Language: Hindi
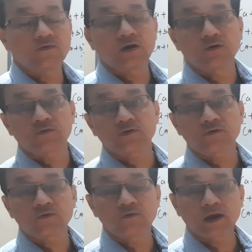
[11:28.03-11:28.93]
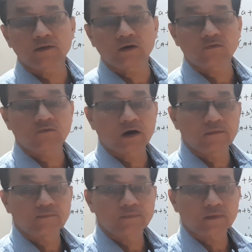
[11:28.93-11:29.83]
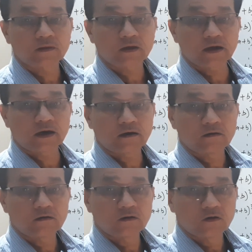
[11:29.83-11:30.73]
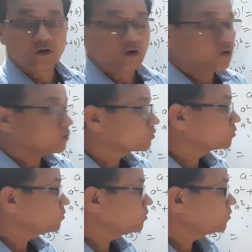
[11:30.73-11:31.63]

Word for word: जीरो से शुरुआत करूँगा है ना तो